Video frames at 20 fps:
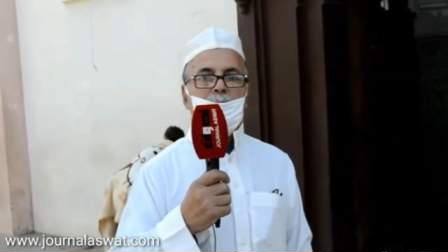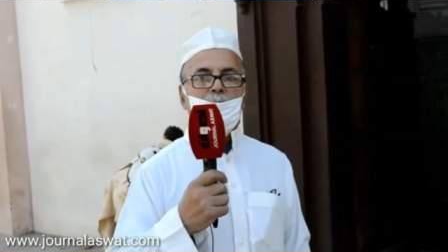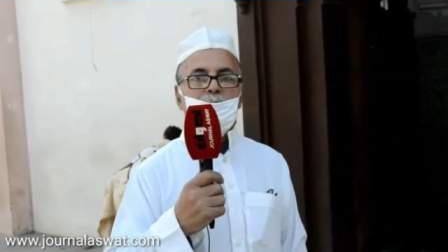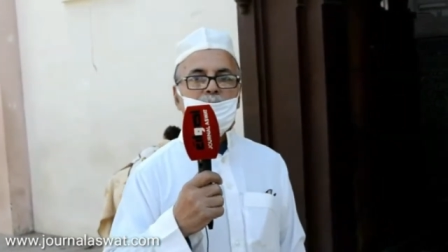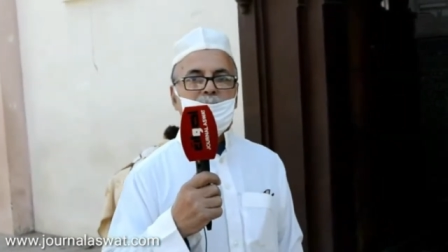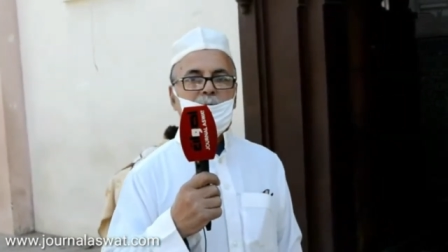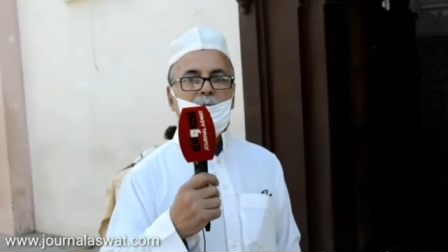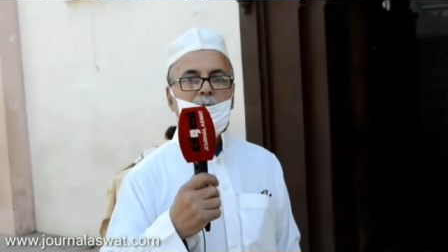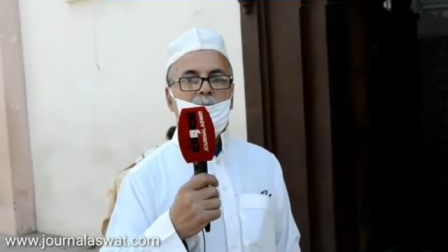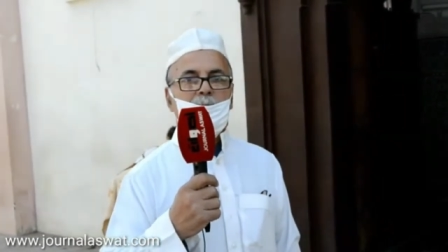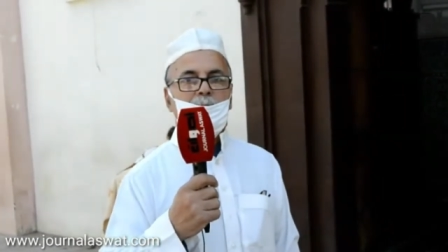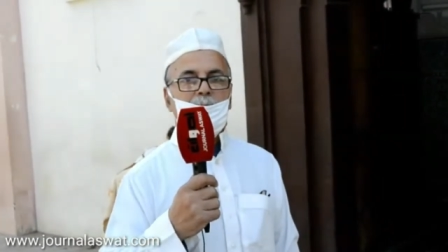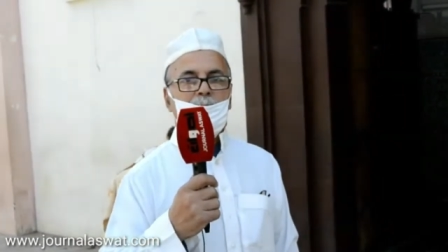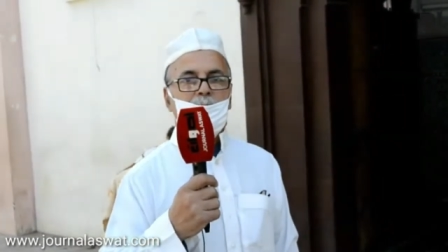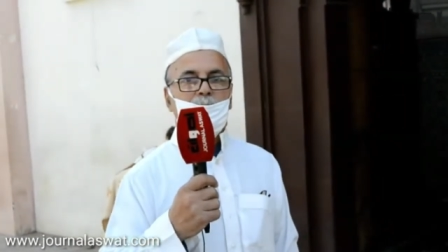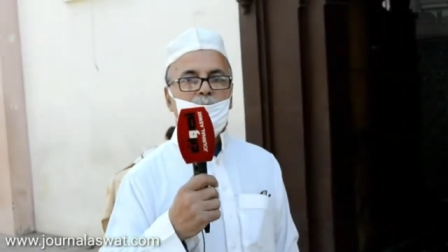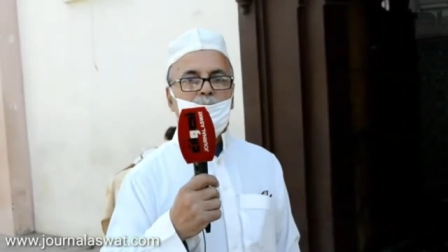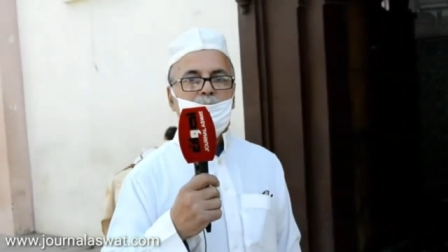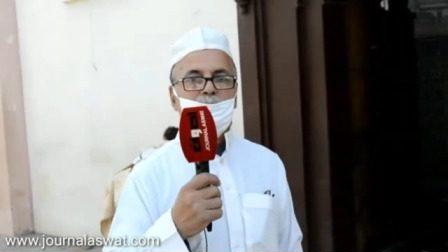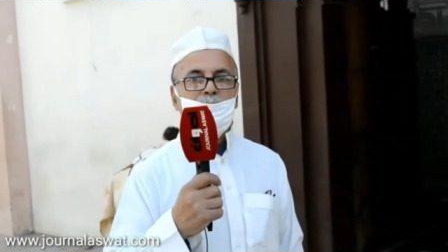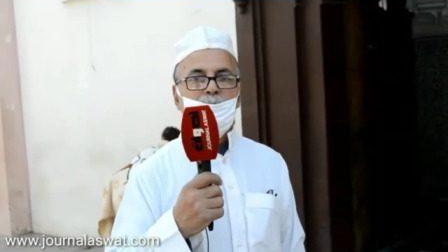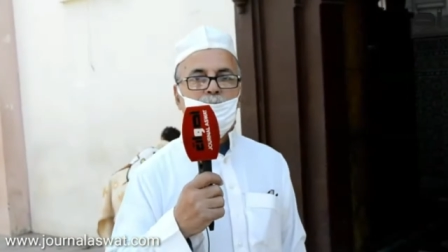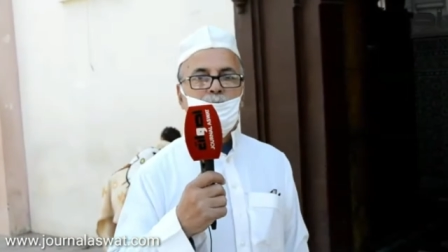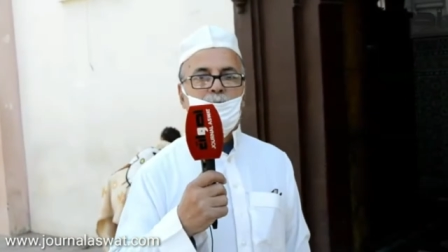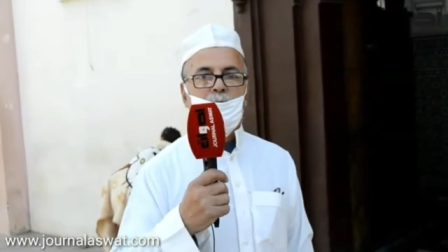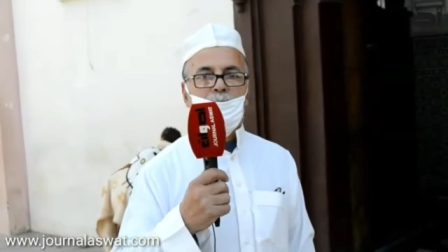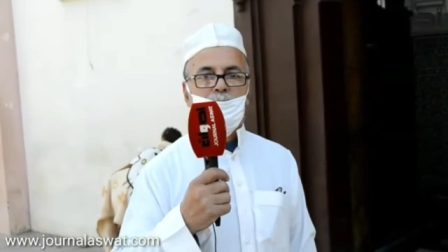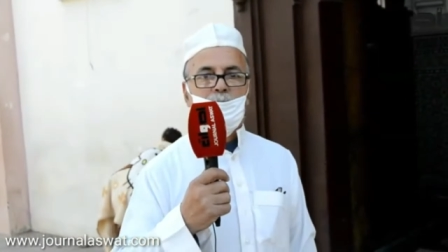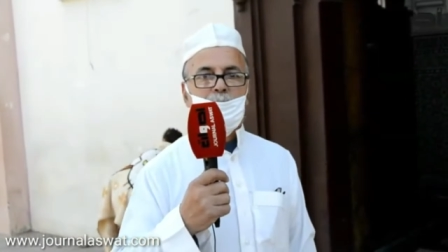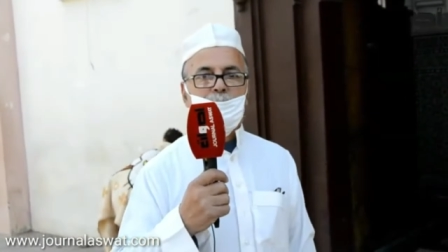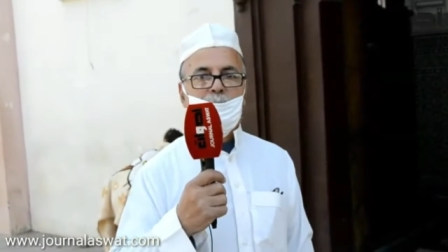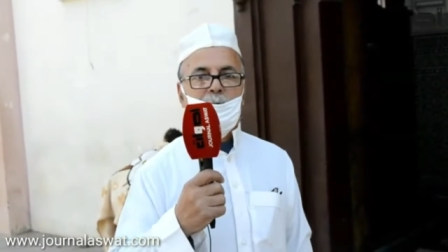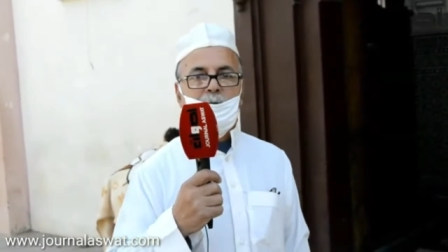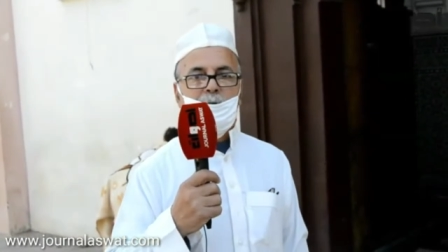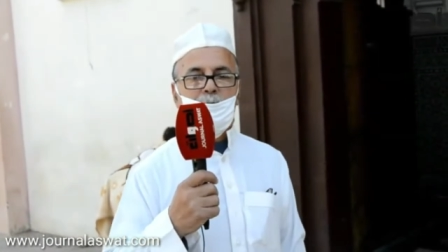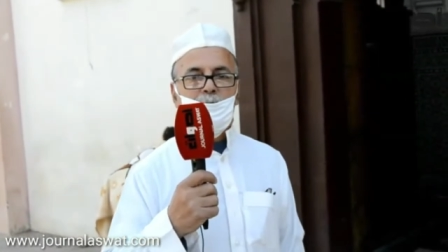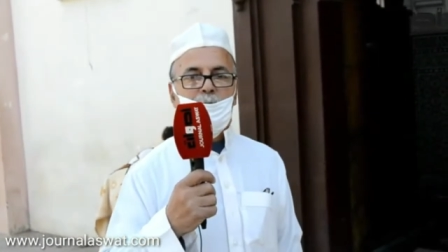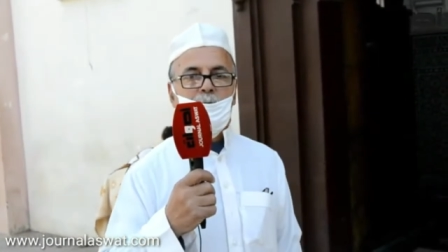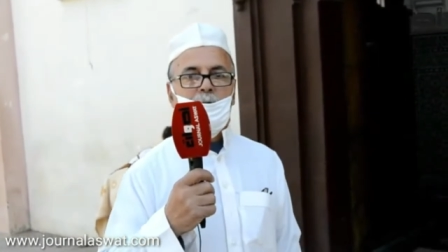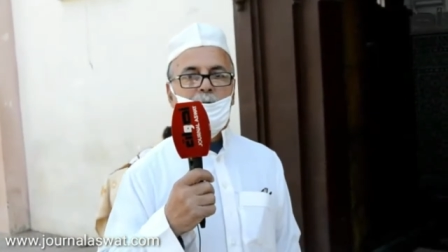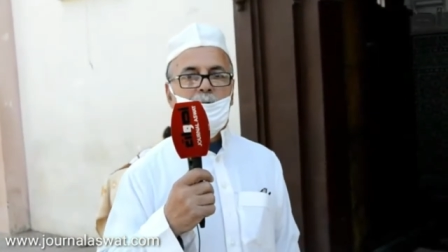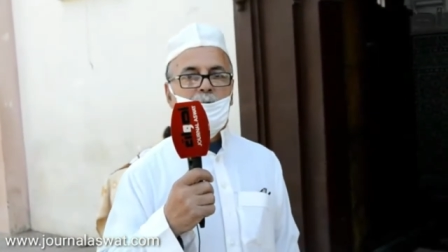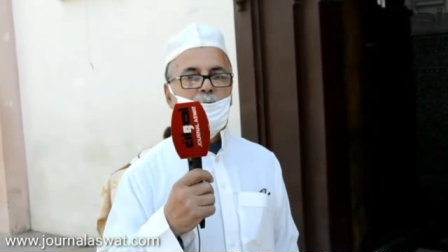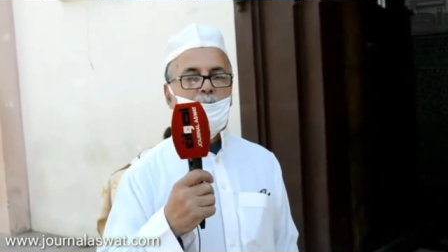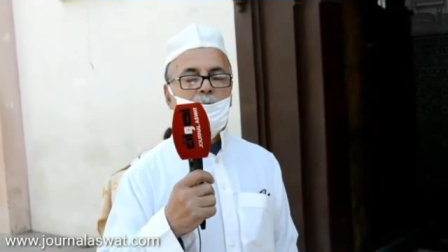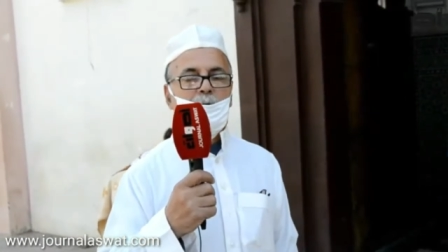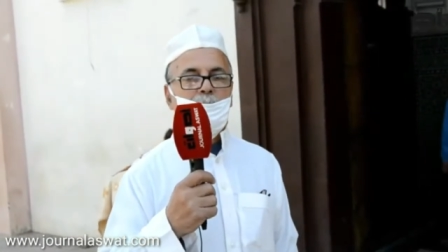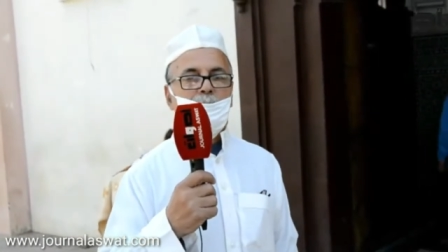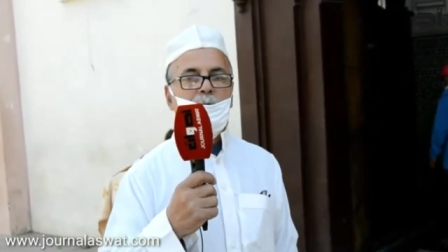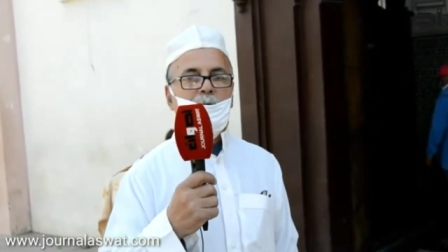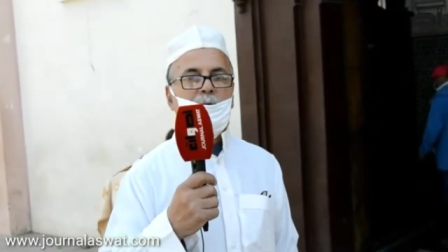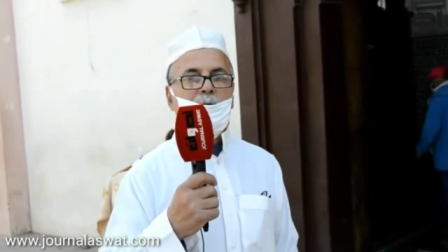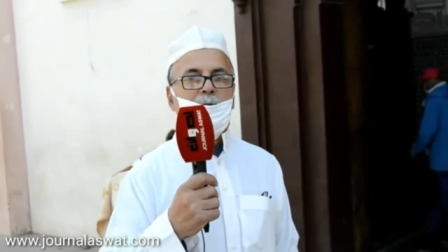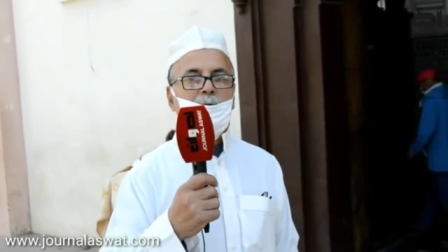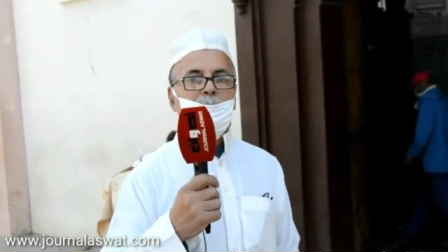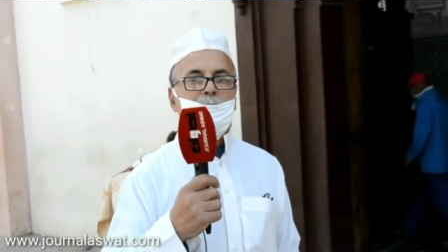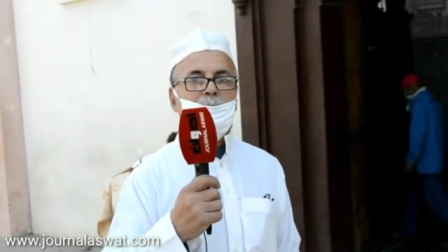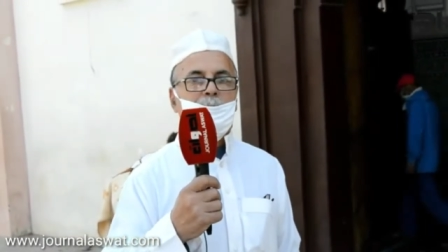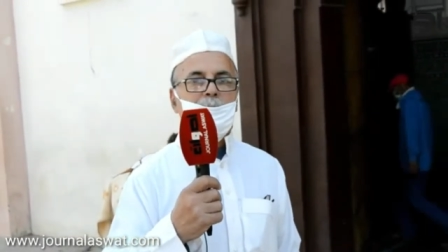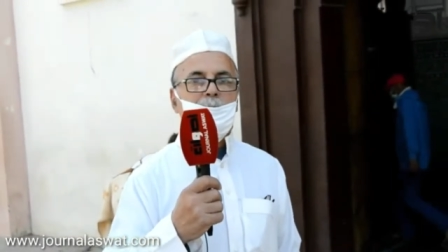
وجا الامور بخير وعلى خير اللهم لك الحمد